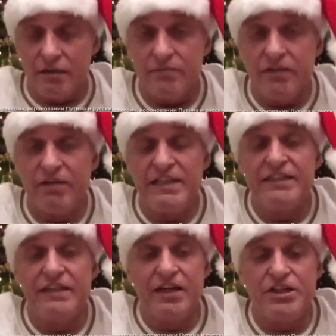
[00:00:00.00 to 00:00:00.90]
Давайте
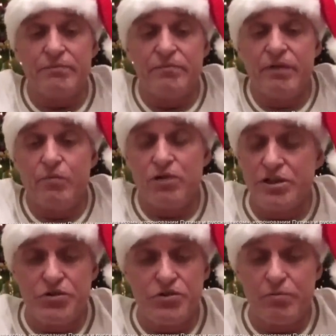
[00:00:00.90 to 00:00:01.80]
дальше. Мне больше
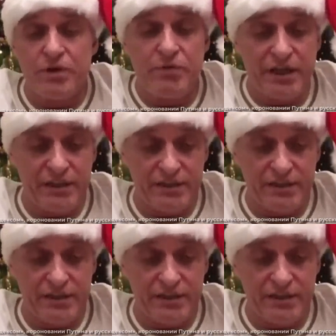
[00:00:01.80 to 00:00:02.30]
нечего по Америке